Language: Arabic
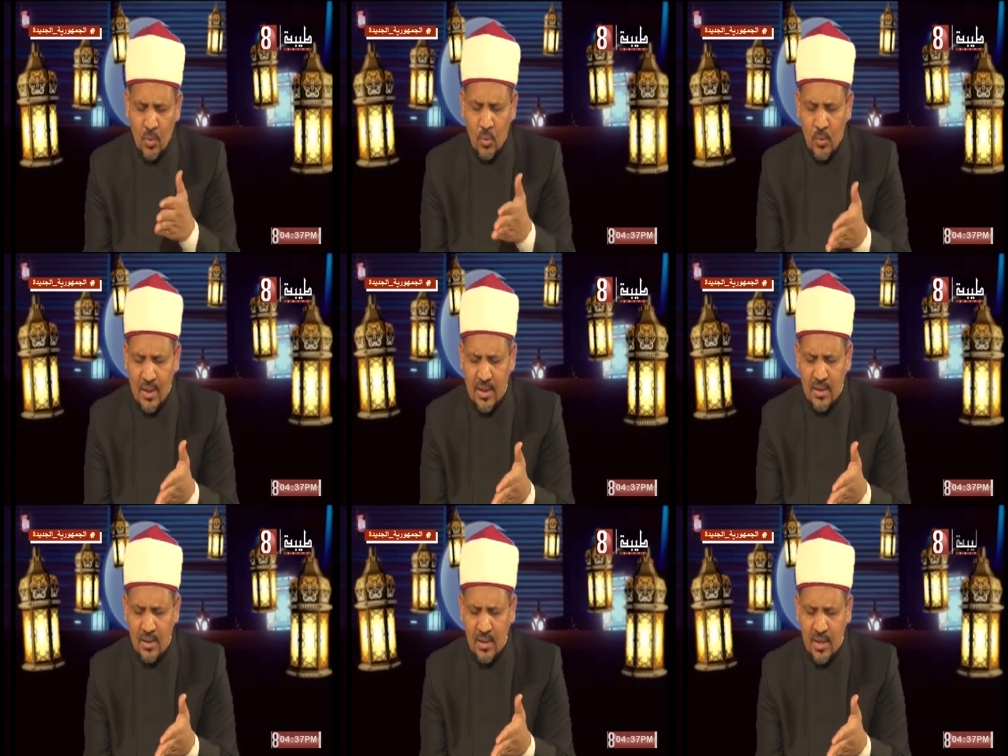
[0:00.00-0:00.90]

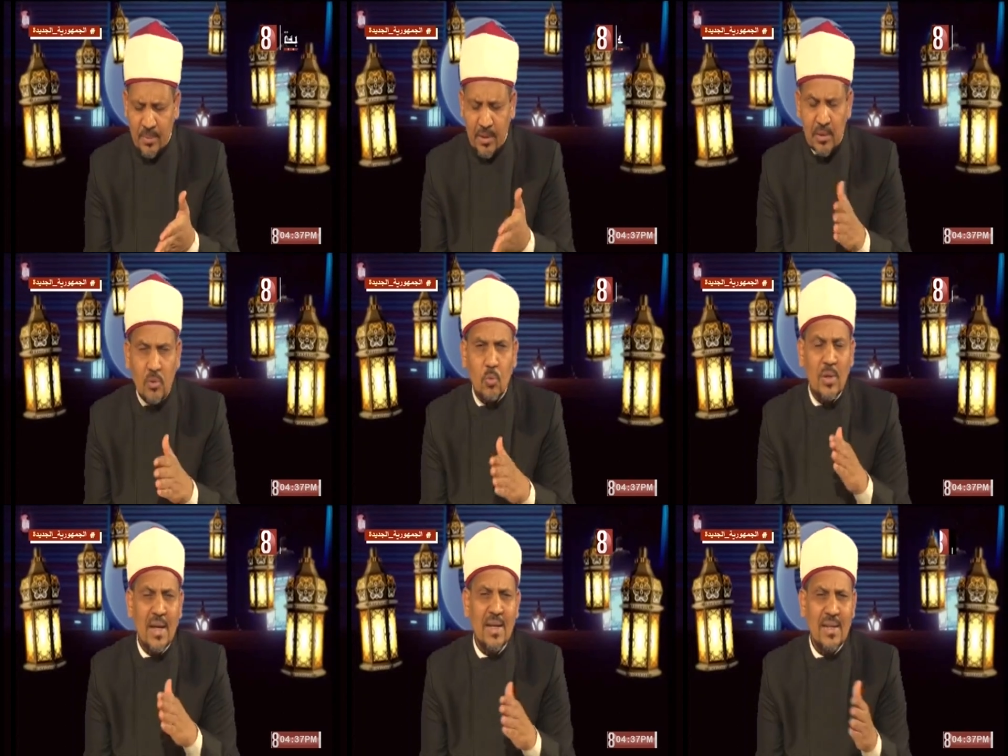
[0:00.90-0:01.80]
وهذه الحكمة
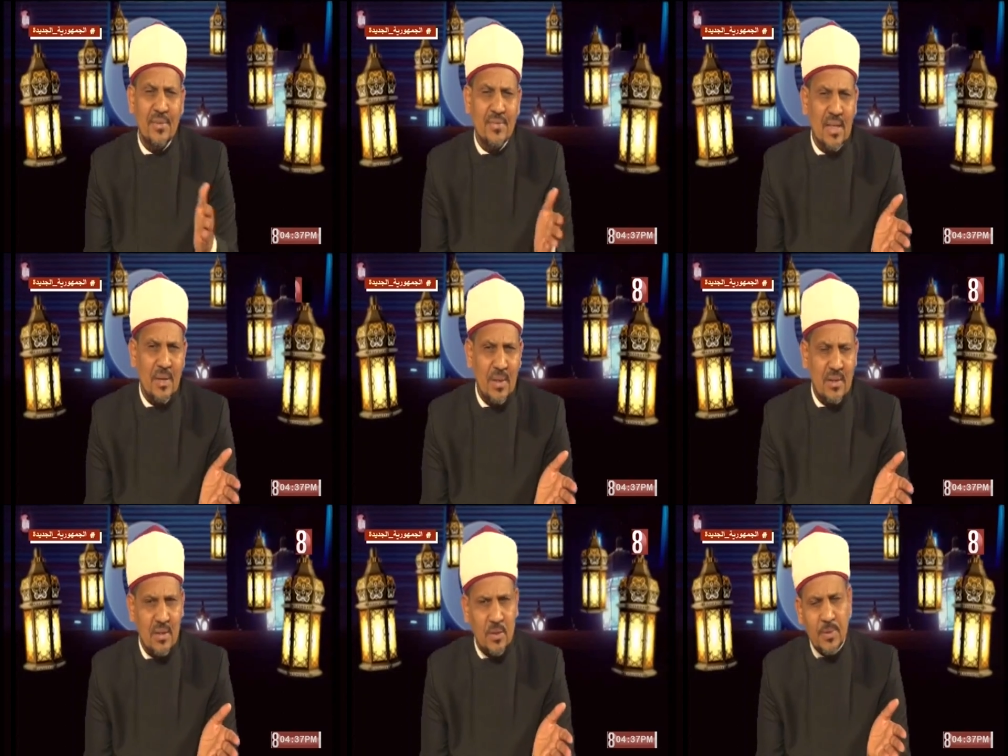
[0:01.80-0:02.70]
تقول أرح نفسك من
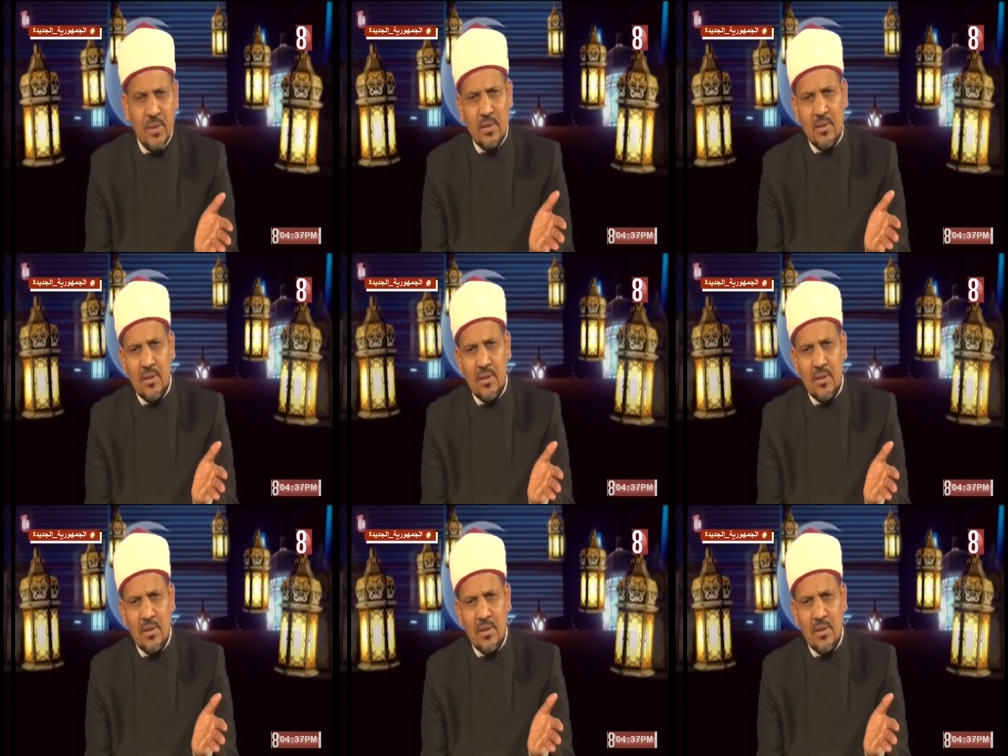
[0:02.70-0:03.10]
التدبير